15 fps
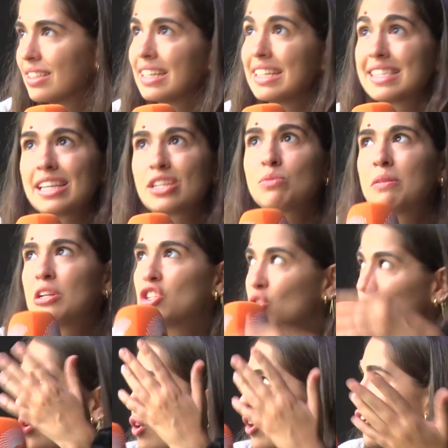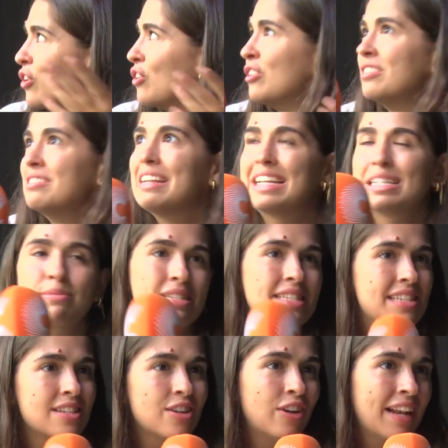que está súper chulo y con las
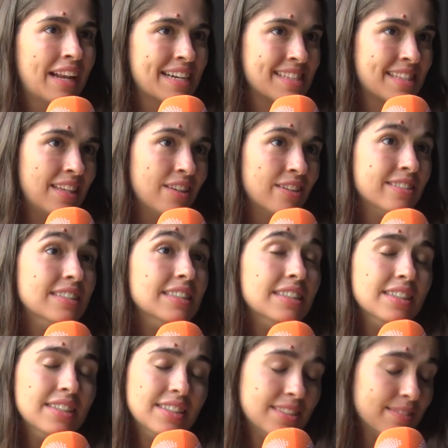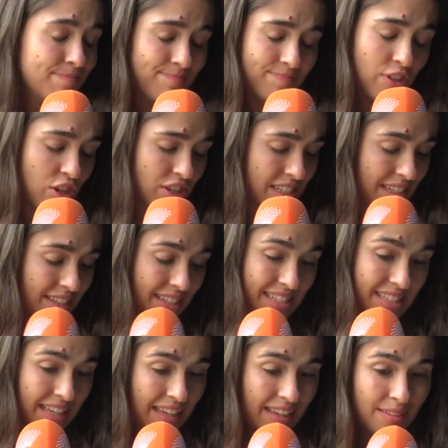vistas y con el castillo. No sé,
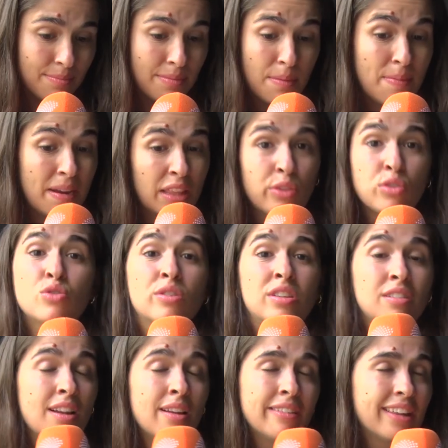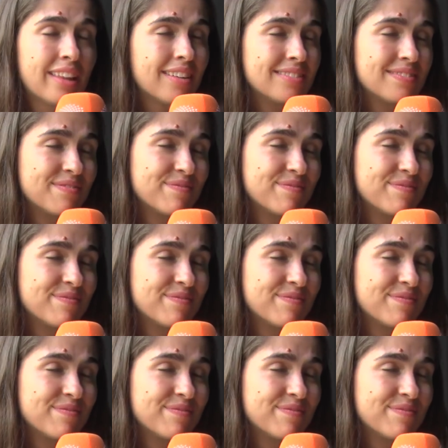es que me parece un sueño, la verdad.